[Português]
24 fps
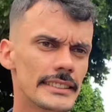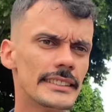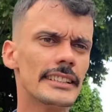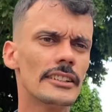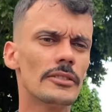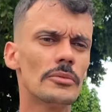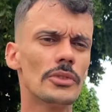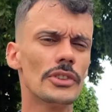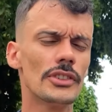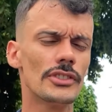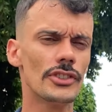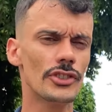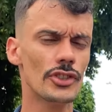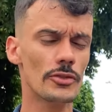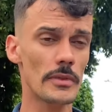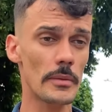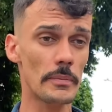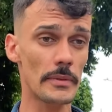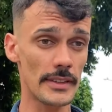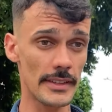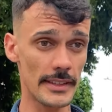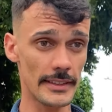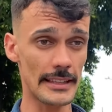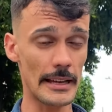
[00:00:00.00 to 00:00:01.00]
Então, moço, deixa eu me
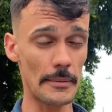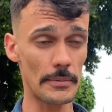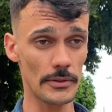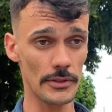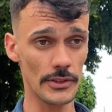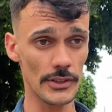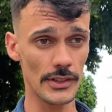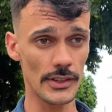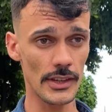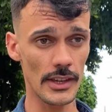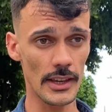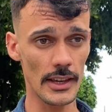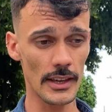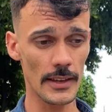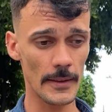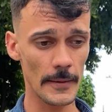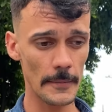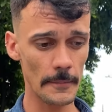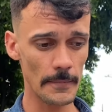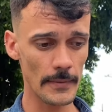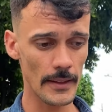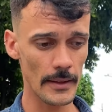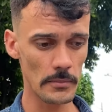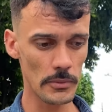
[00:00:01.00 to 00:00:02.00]
apresentar pra você.
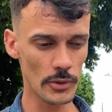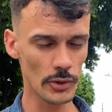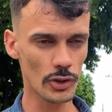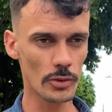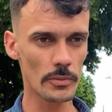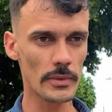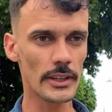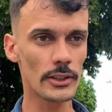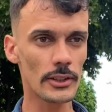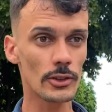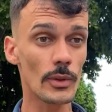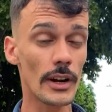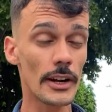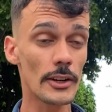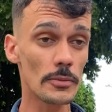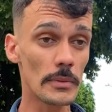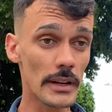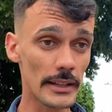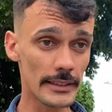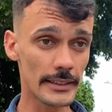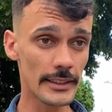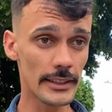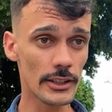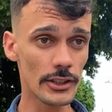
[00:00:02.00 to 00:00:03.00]
Meu nome é Eduardo
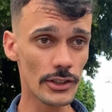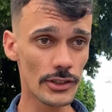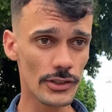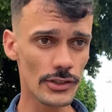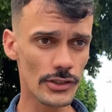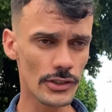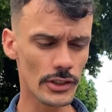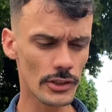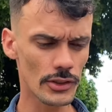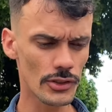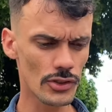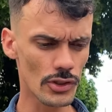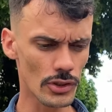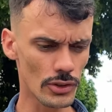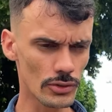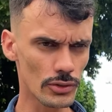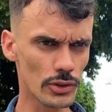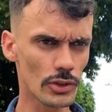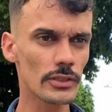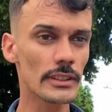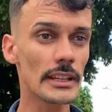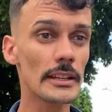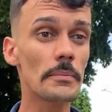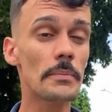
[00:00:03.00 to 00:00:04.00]
Matheus. Eu sou o
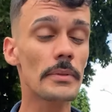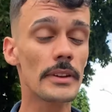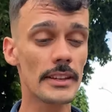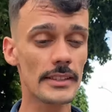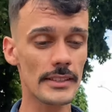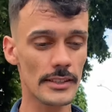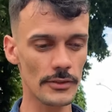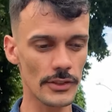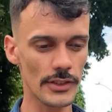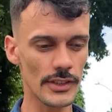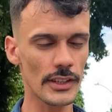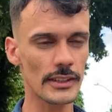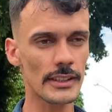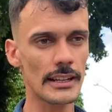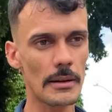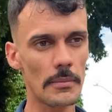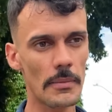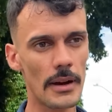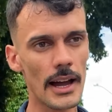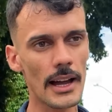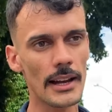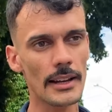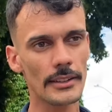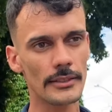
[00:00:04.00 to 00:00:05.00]
dono da empresa que você
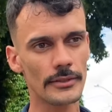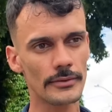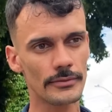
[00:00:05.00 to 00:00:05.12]
trabalha.